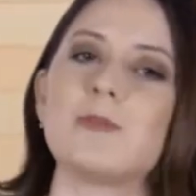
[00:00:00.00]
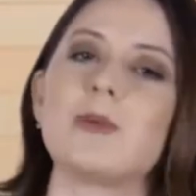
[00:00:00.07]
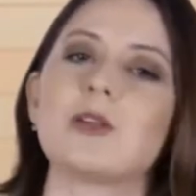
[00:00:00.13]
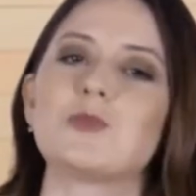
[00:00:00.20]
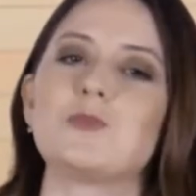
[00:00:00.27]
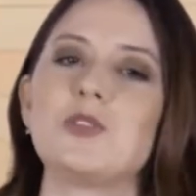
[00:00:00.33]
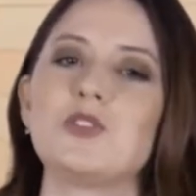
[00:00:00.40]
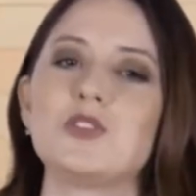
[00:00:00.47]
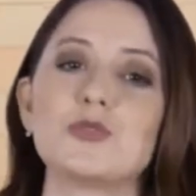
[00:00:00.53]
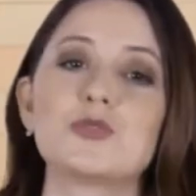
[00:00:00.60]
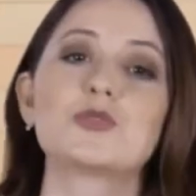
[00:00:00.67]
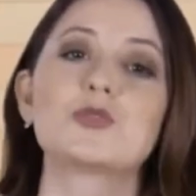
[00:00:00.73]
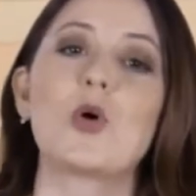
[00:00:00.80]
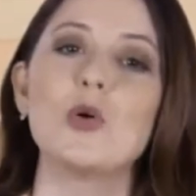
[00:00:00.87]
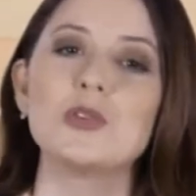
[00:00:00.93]
primeiros
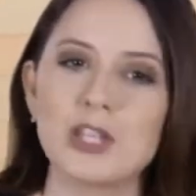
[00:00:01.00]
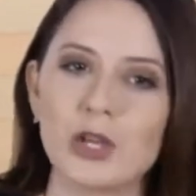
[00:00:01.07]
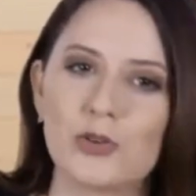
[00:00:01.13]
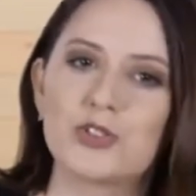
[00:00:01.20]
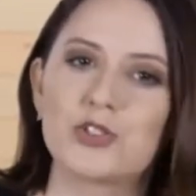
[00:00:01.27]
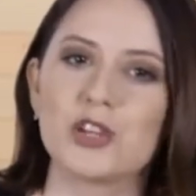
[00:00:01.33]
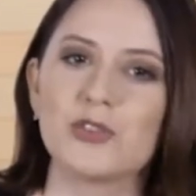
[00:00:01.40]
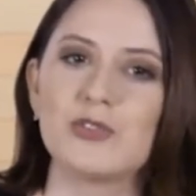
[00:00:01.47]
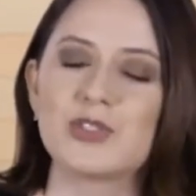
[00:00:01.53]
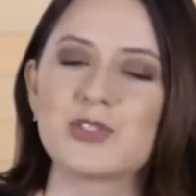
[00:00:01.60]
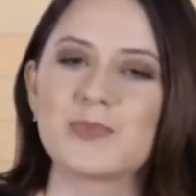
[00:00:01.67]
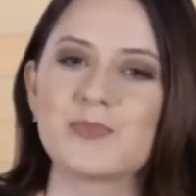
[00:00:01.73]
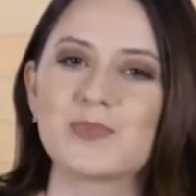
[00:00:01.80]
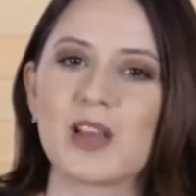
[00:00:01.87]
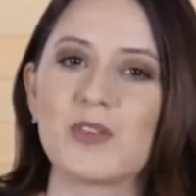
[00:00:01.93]
pedidos
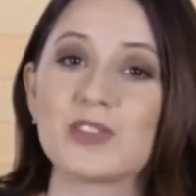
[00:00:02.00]
consecutivos,